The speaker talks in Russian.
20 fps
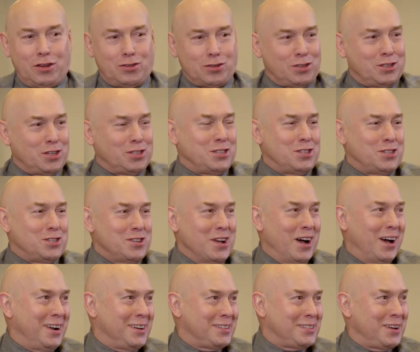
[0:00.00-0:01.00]
а я что-то
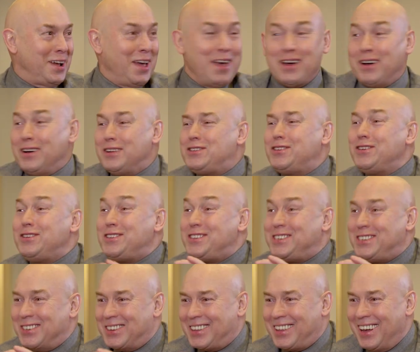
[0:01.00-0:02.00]
застеснялся.
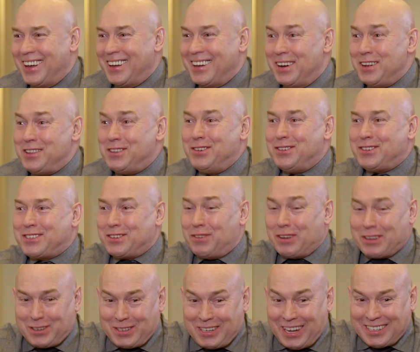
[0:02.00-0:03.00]
Чуть-чуть. Душ
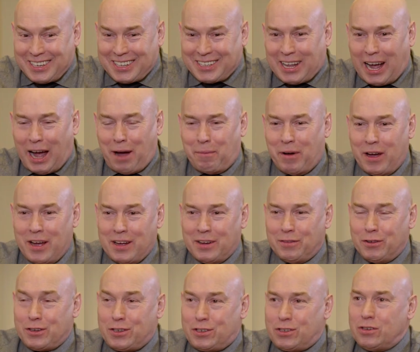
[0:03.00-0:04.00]
вот где-то там.
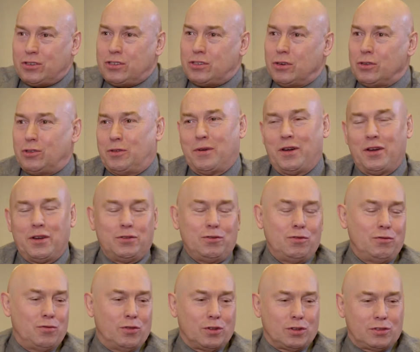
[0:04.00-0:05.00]
Вот чуть-чуть.
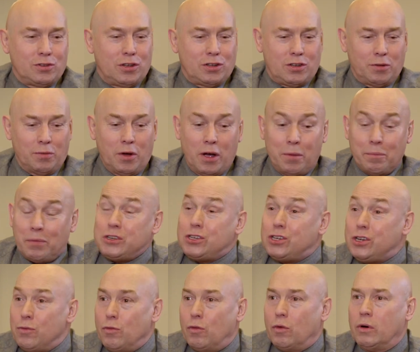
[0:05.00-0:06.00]
ну вот, зачем?
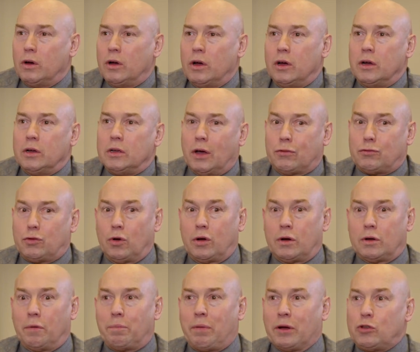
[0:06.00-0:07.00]
Почему? Я
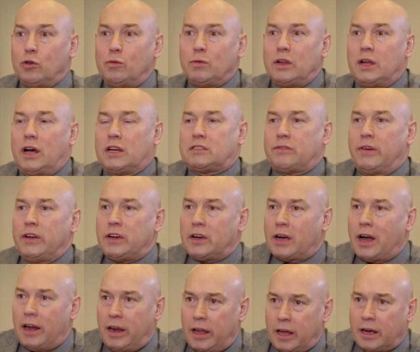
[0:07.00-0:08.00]
вдруг подумал о своих
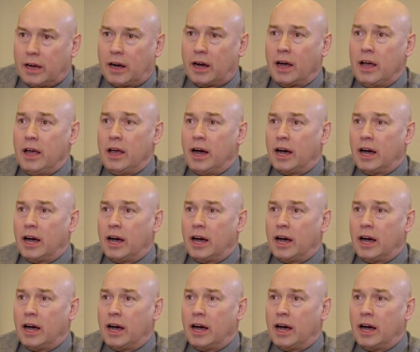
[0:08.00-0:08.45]
коллегах,